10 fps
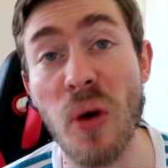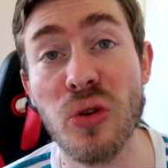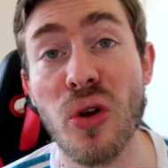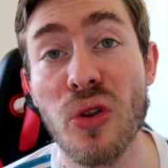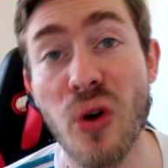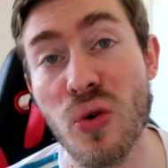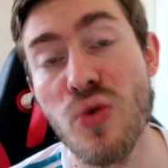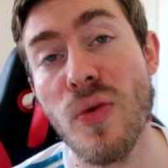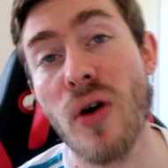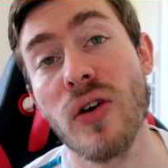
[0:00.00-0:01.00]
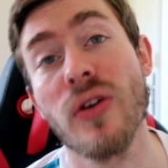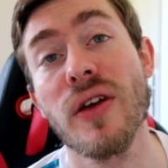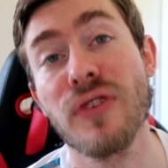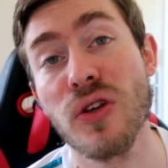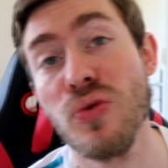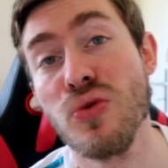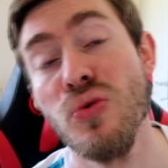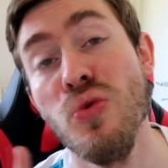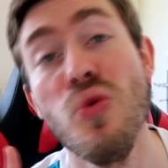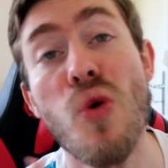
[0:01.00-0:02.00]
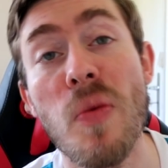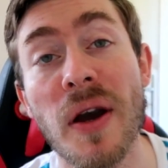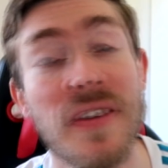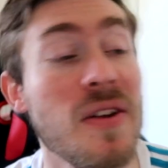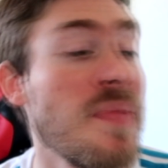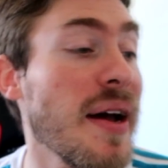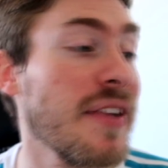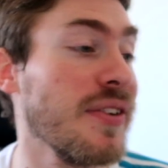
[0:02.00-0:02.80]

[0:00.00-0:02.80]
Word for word: pas autant d'engouement qu'en Afrique du Sud ou au Brésil par